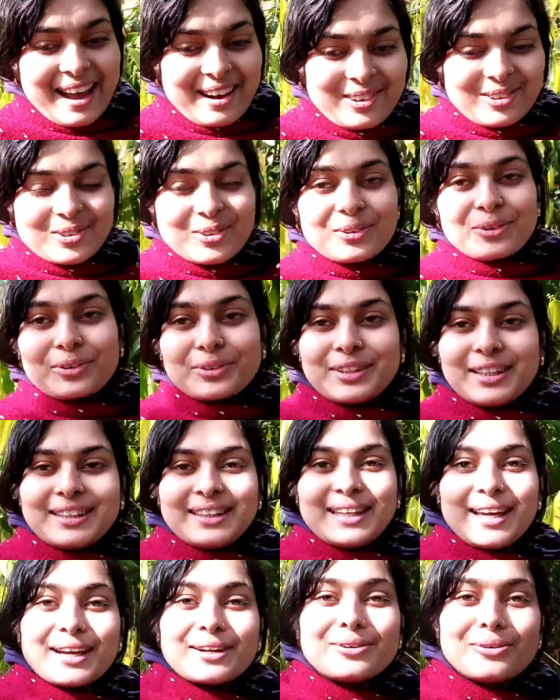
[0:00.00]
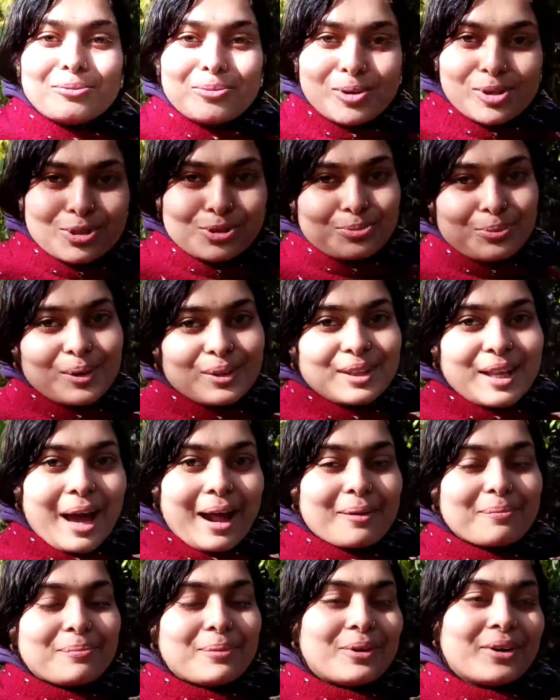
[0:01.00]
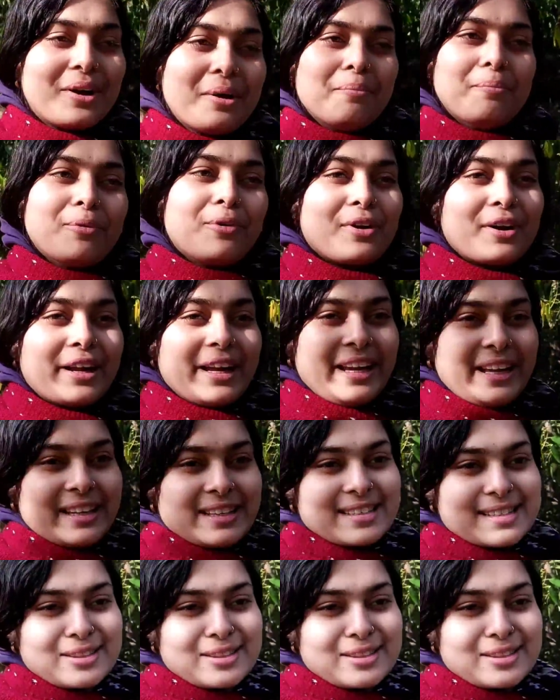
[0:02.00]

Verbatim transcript: এখন রোদেতে একটু বসবো তারপরে পরে